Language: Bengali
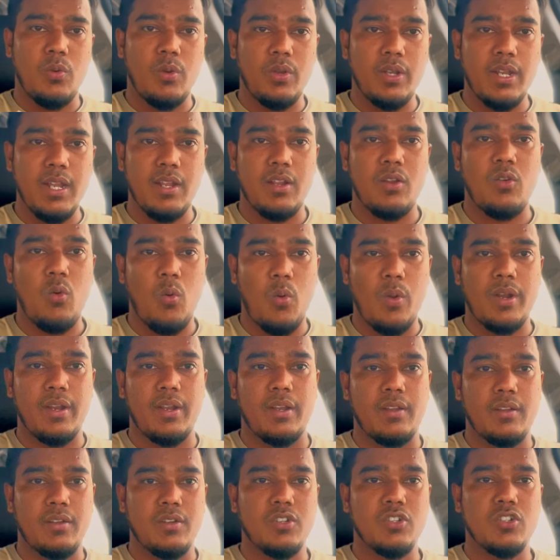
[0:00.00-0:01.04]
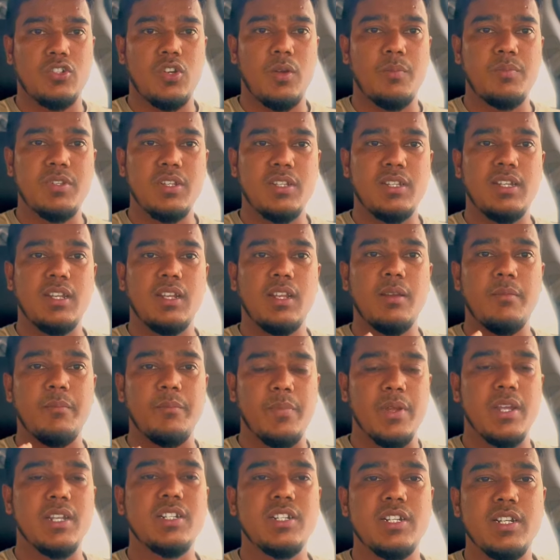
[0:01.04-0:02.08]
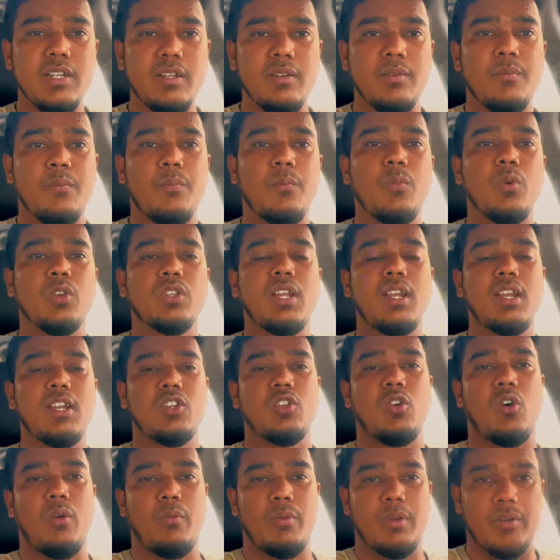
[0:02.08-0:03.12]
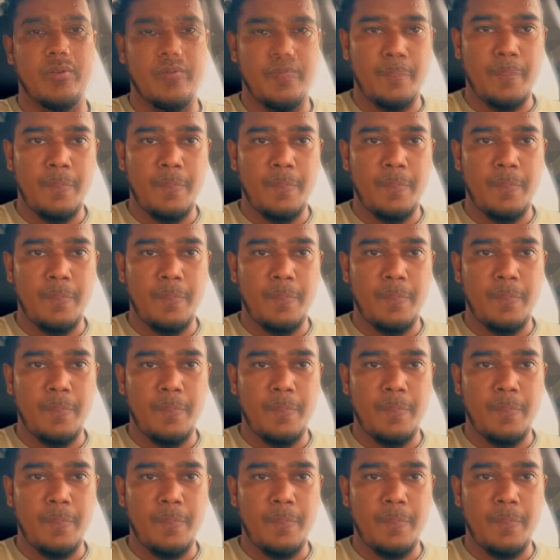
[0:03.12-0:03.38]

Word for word: অনেক অনেক সবচেয়ে থেকে বেশি প্রতারিত হবেন